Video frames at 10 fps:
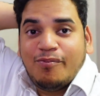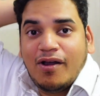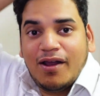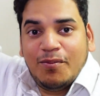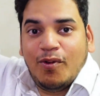
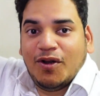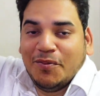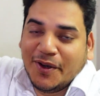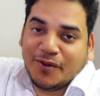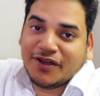बाल
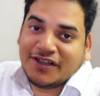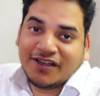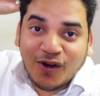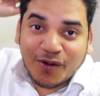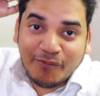बहुत बड़े हो रहे
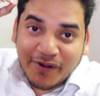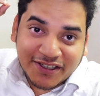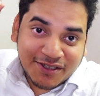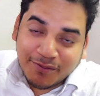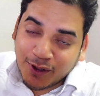थे और
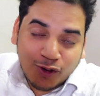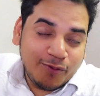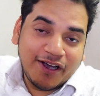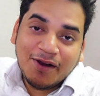मेरे से बिल्कुल भी